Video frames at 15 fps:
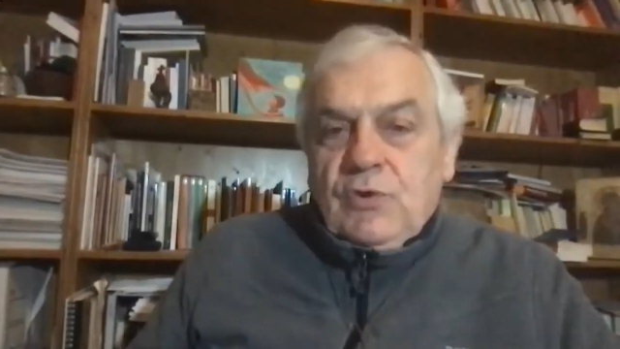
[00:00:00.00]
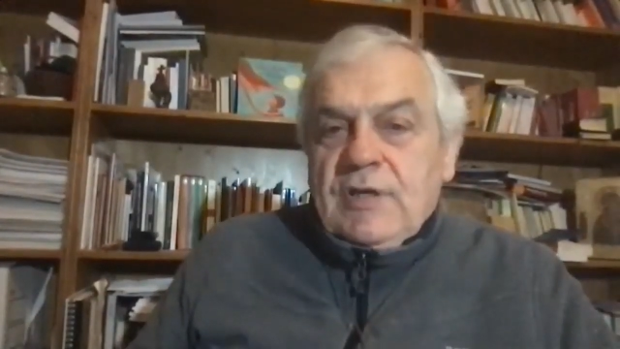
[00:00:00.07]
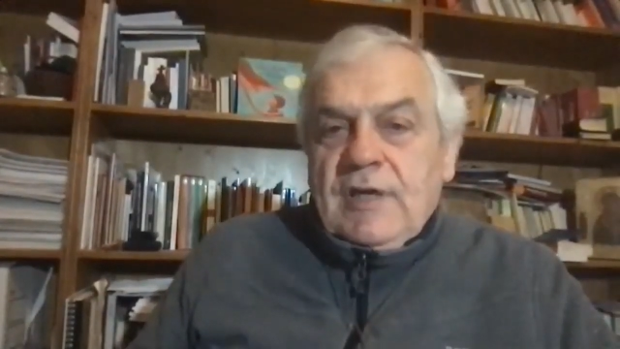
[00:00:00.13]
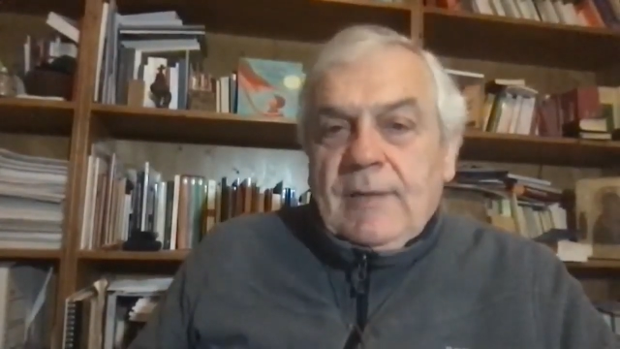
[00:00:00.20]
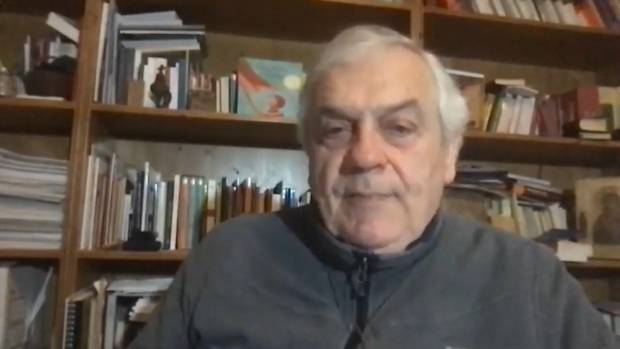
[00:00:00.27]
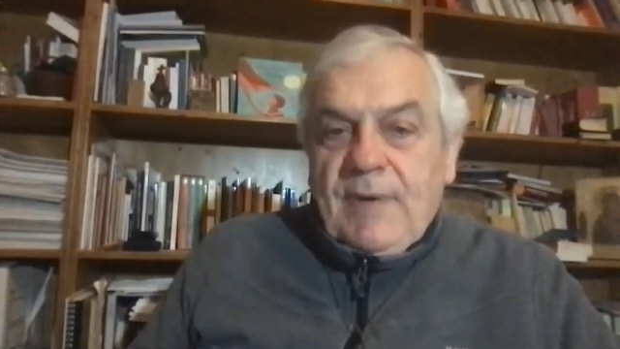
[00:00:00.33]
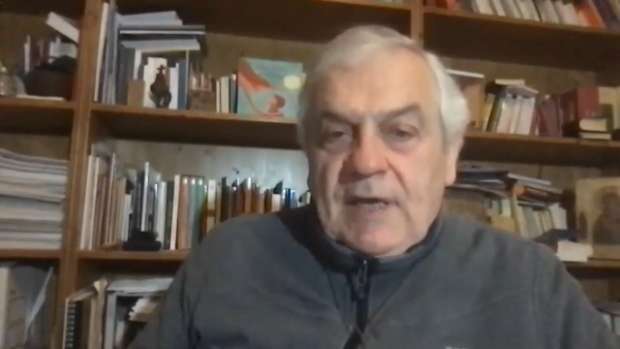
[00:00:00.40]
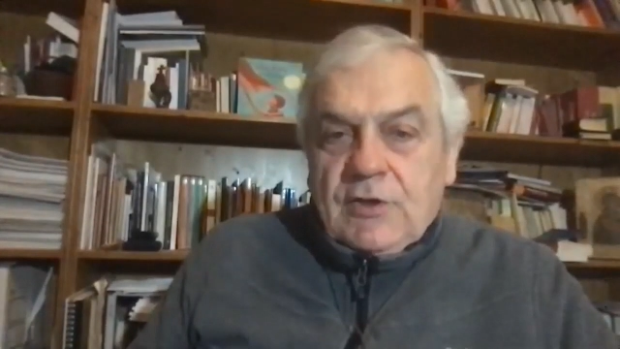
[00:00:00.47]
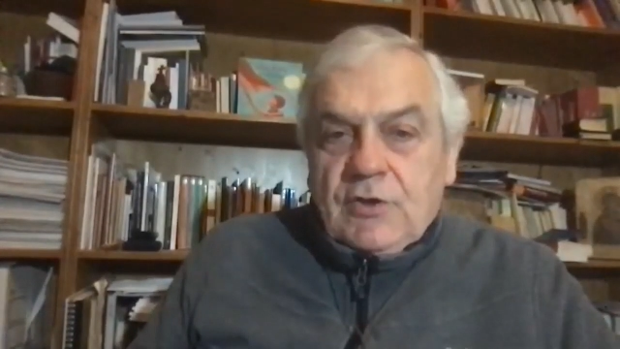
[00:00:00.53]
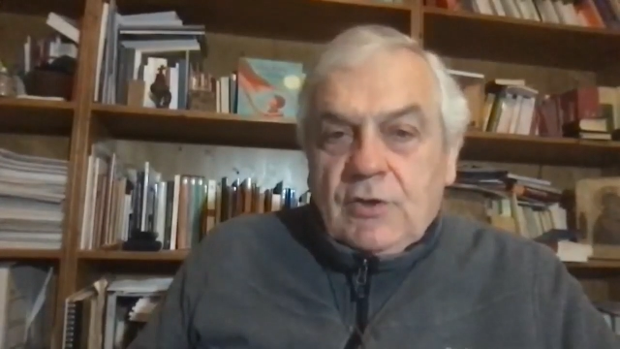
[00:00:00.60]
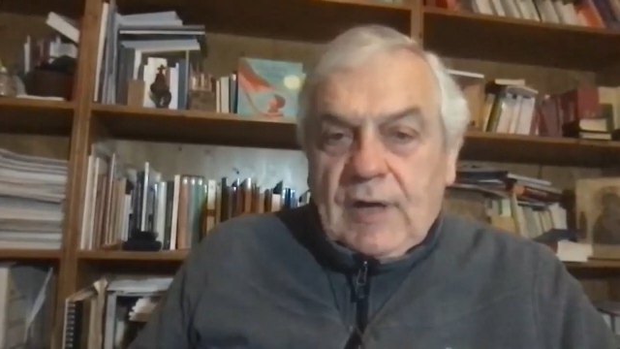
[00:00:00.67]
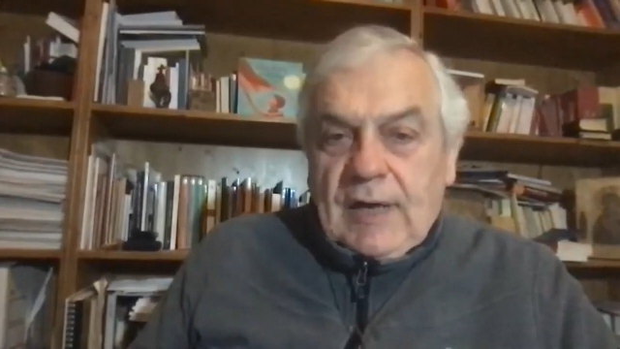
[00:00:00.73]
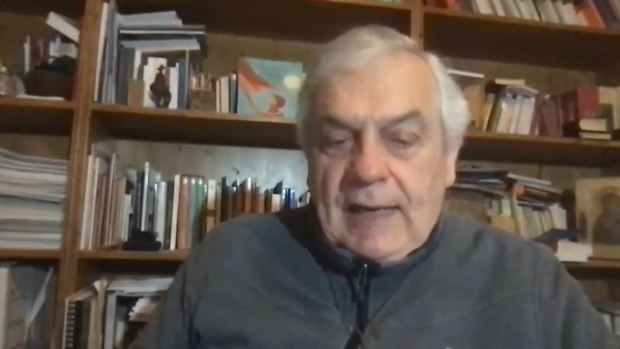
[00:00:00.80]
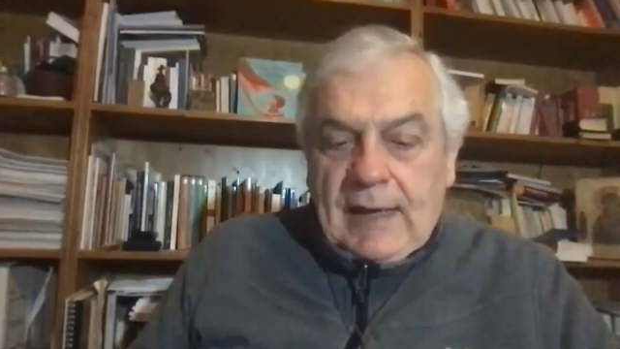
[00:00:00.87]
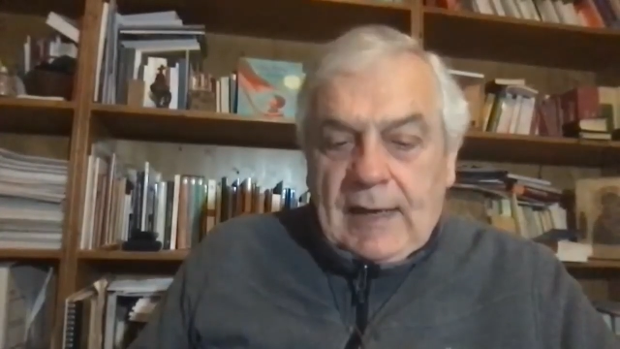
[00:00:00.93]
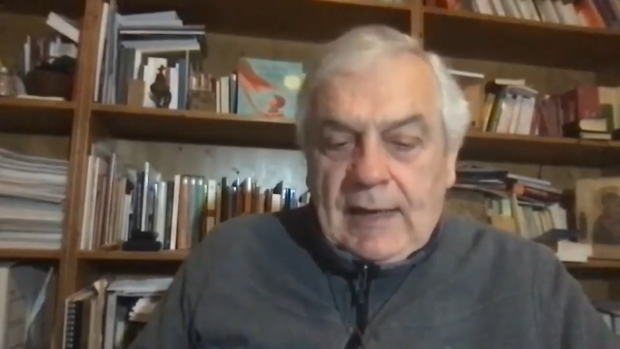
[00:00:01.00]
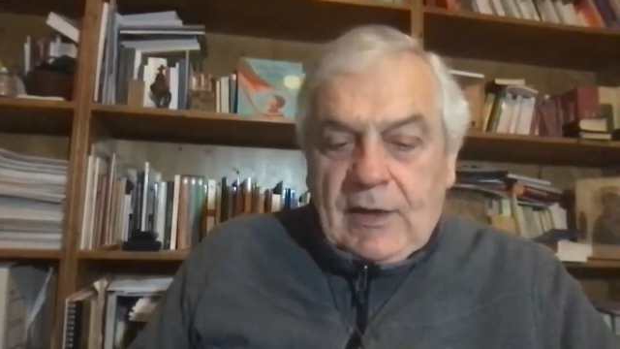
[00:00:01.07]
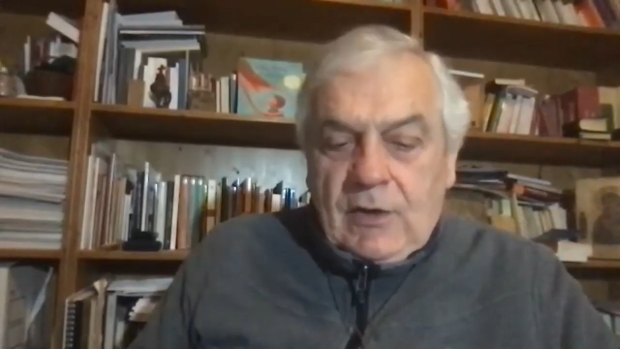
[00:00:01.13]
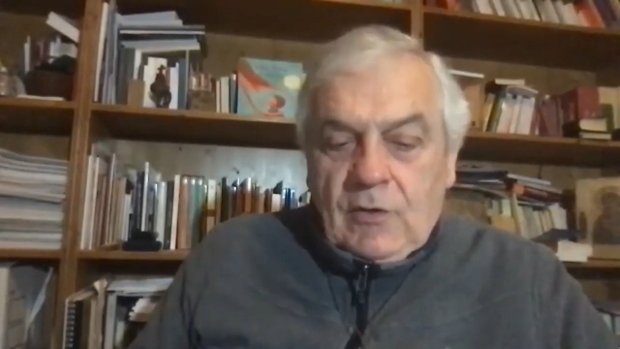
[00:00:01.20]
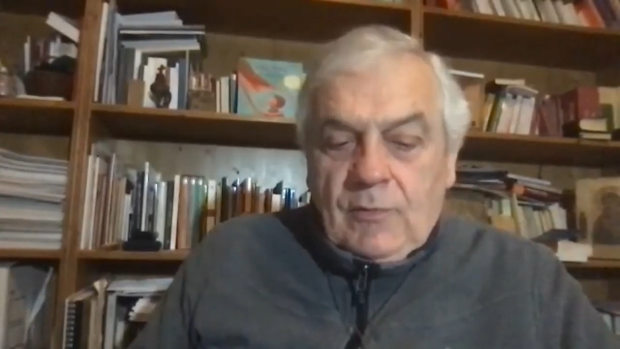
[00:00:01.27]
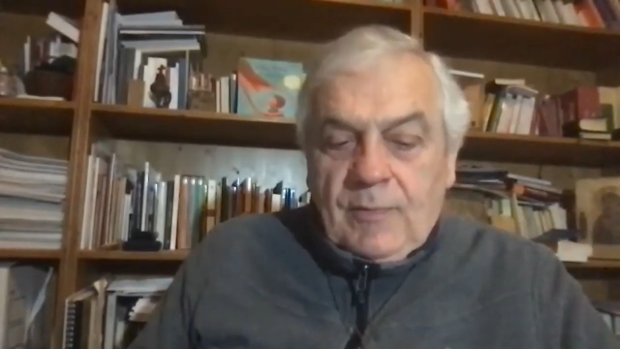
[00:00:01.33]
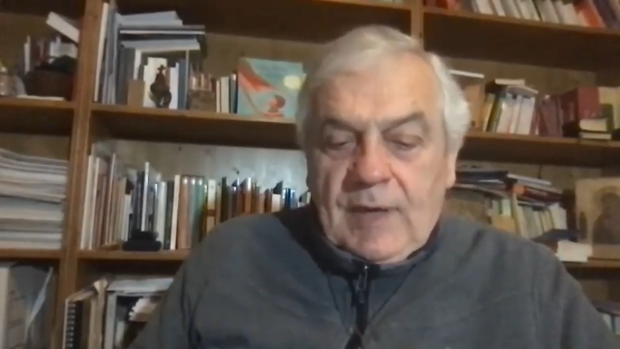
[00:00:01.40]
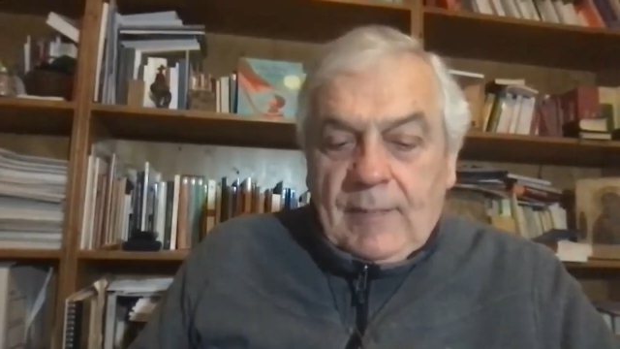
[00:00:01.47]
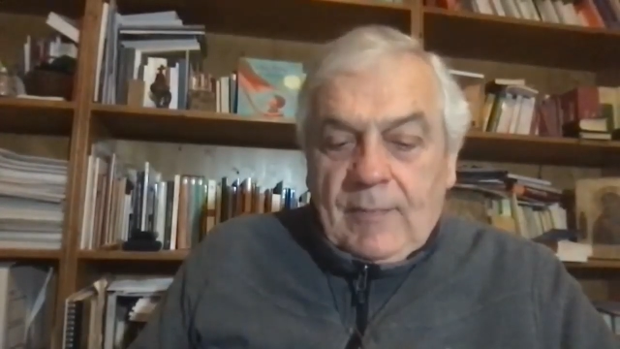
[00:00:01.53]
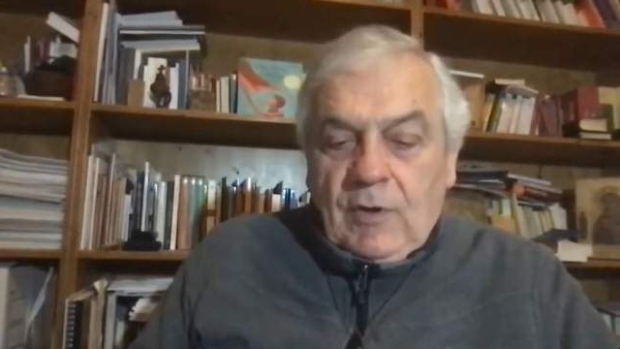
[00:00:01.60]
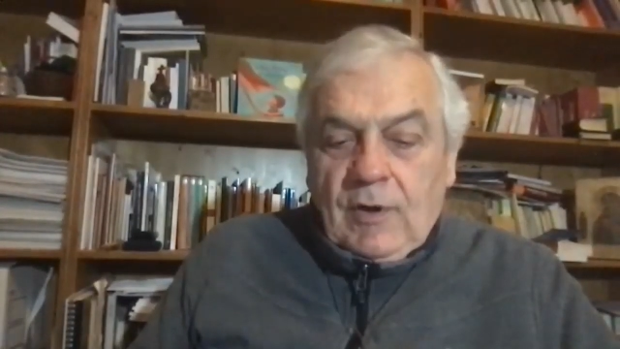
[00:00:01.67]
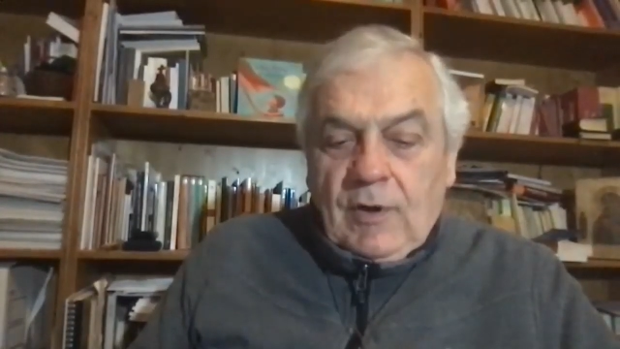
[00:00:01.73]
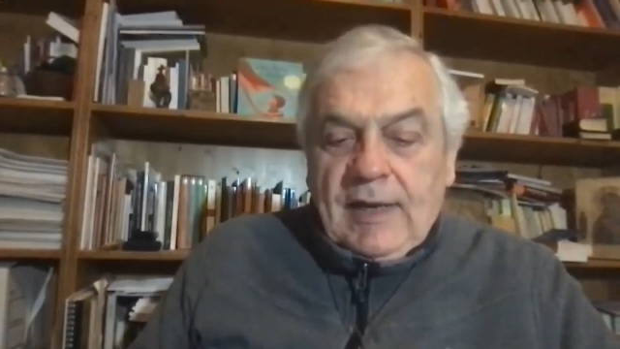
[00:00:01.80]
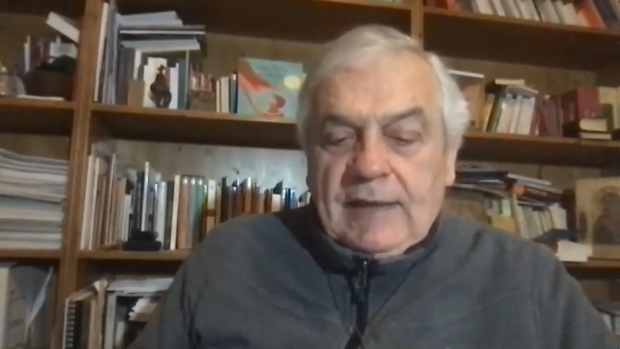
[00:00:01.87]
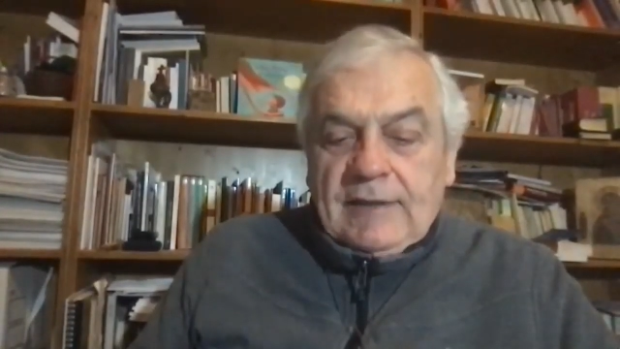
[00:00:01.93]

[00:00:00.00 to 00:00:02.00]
sei mia sorella e non mia moglie,